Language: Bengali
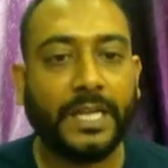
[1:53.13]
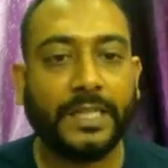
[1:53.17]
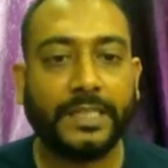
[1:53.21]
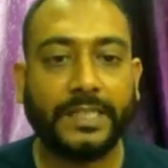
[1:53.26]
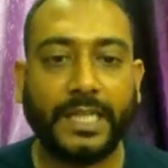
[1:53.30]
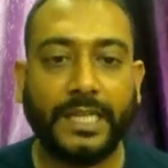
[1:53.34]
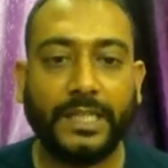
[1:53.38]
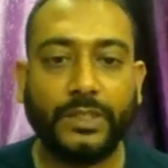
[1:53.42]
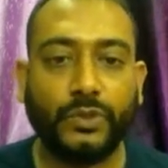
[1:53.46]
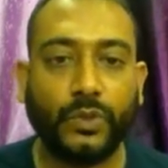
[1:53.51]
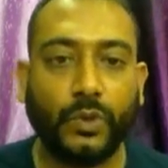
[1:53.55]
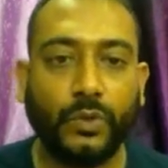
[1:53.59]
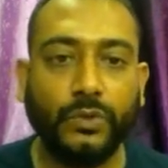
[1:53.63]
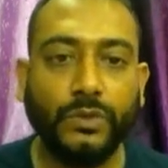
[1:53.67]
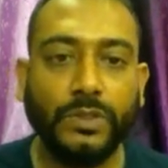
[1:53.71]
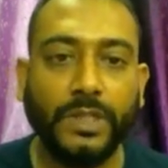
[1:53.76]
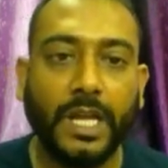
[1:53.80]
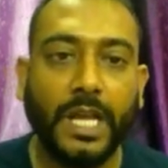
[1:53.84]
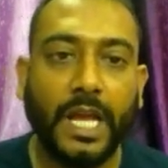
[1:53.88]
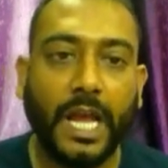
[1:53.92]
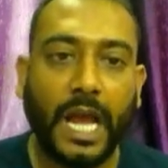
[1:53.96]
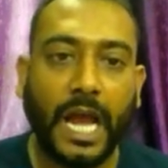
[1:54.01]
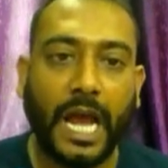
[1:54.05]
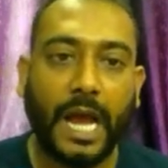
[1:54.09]
তাহলে চলুন
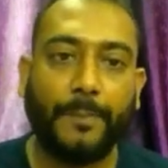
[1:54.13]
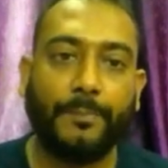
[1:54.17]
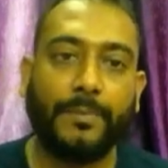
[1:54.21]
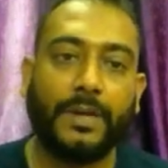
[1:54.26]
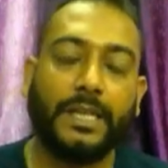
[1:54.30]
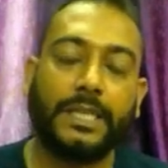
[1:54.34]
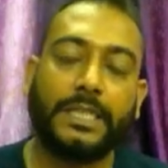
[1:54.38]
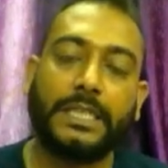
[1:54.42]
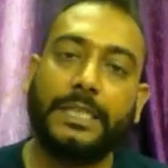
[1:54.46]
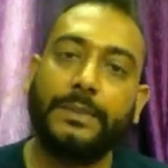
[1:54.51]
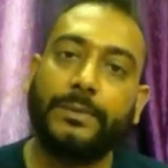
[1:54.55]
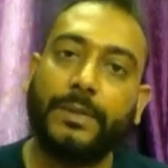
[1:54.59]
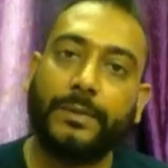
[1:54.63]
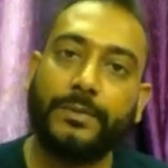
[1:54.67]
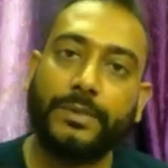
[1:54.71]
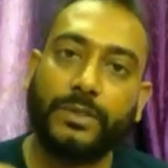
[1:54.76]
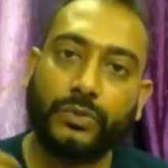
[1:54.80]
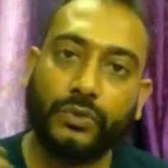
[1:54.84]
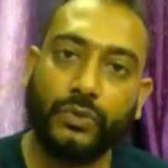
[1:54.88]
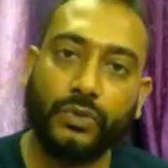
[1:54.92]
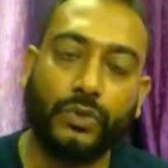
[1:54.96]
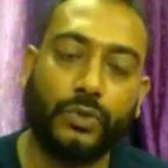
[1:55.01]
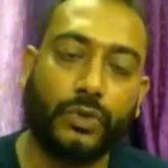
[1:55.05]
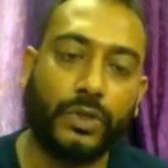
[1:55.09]
আমরা কিভাবে
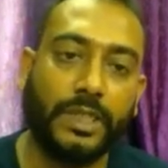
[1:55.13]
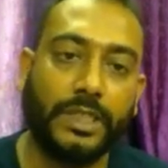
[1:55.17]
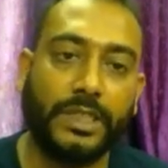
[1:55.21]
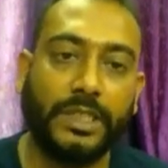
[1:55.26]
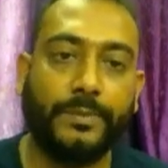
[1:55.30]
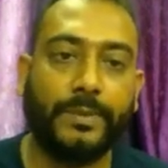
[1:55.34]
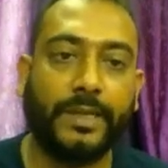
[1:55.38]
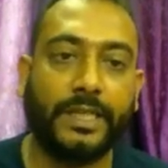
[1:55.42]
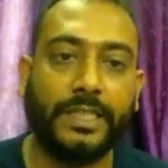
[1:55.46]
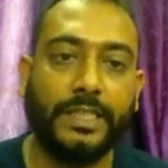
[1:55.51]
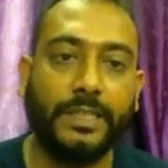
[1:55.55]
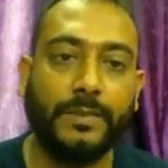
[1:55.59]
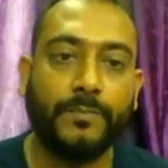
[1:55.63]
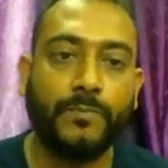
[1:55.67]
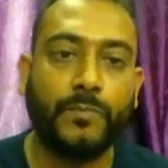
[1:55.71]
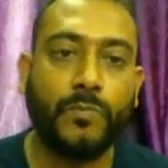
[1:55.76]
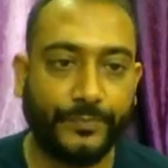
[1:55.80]
শুরু করি ডিবাগিং